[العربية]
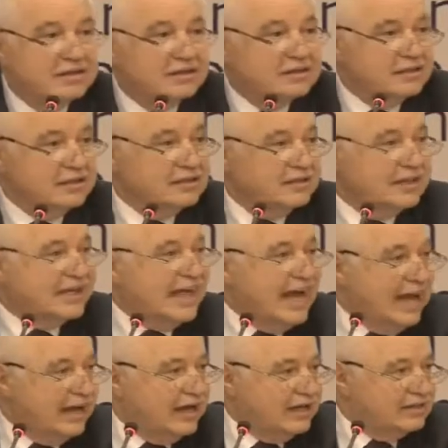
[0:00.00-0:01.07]

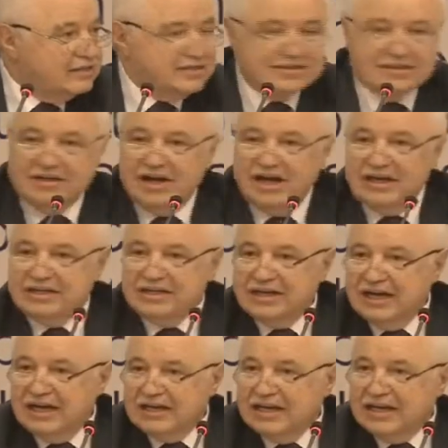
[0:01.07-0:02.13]
الذكاء الاصطناعي
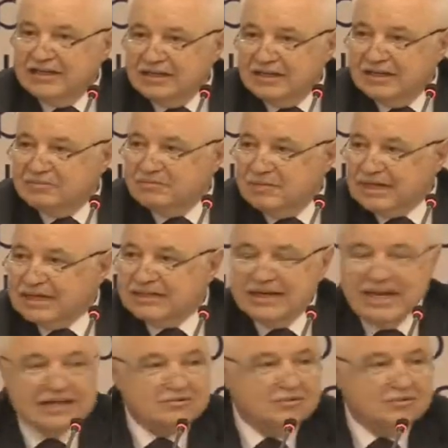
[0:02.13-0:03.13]
أي أن الماكينات